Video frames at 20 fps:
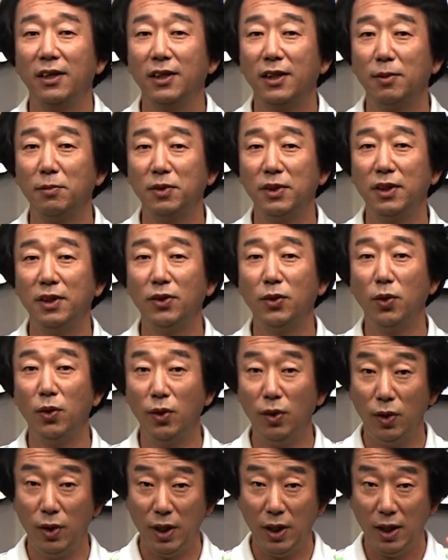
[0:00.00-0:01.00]

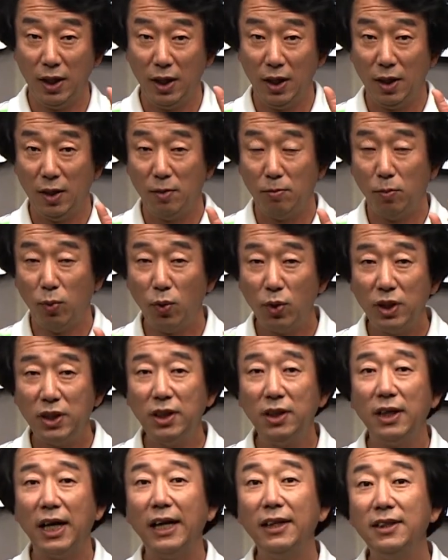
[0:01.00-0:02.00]
여러분들도
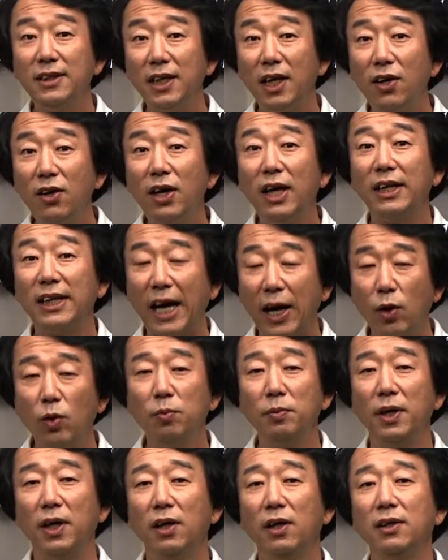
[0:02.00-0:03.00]
모르시는 한자어가
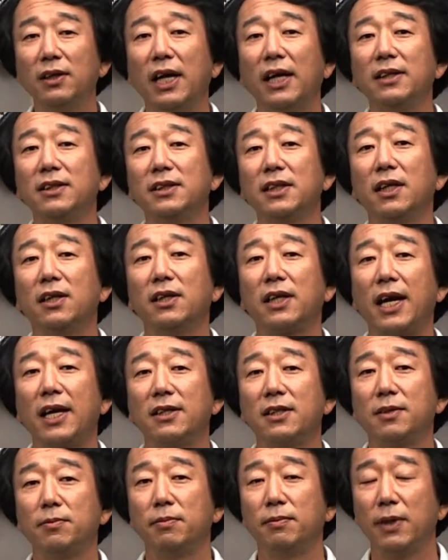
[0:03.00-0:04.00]
나오면 한자어
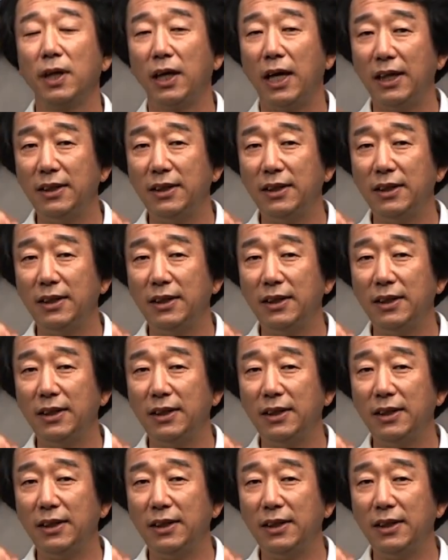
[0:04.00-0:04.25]
게시 아,